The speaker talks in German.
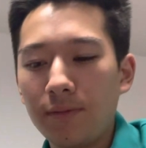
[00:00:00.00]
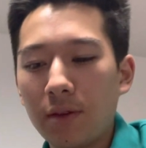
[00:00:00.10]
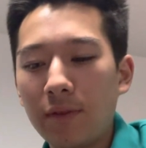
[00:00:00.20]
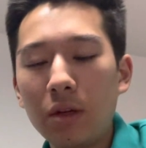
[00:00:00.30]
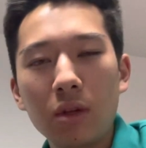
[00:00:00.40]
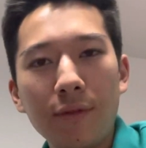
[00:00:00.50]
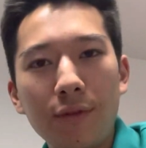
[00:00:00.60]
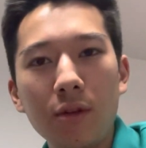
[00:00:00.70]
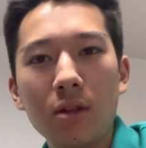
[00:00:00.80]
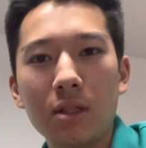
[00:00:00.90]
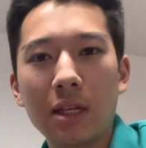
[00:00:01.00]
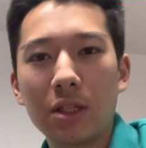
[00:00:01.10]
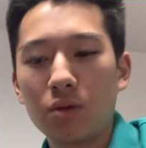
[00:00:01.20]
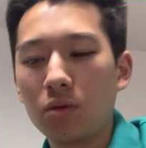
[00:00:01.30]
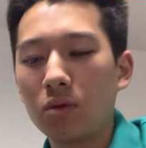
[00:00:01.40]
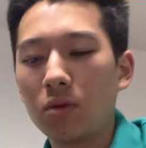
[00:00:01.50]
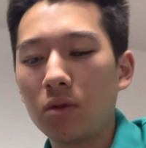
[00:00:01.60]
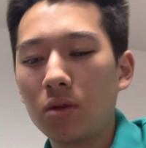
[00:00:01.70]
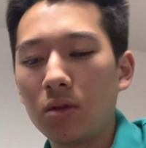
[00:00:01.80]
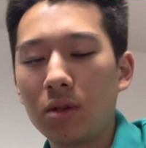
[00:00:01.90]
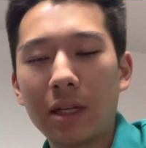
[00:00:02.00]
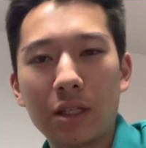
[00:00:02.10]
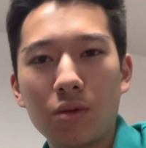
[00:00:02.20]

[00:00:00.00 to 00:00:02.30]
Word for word: Wenn du dich fühlst, dass du, dass